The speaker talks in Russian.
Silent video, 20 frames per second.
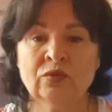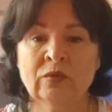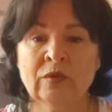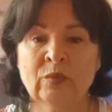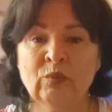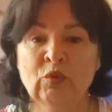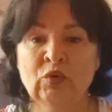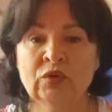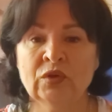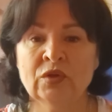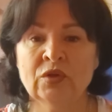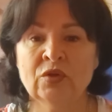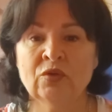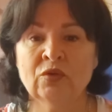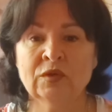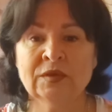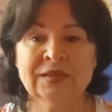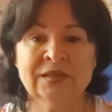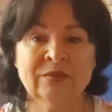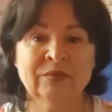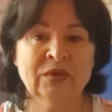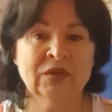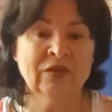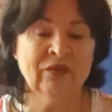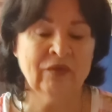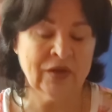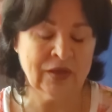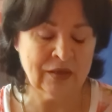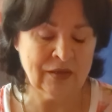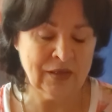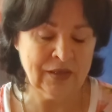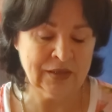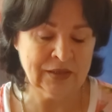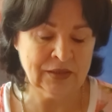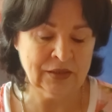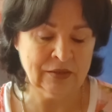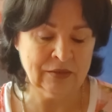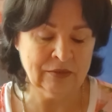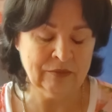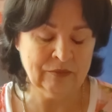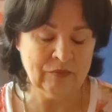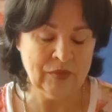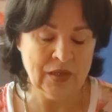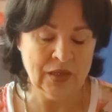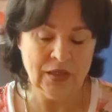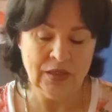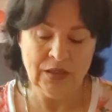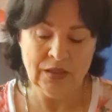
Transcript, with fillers: работать юристом, адвокатом.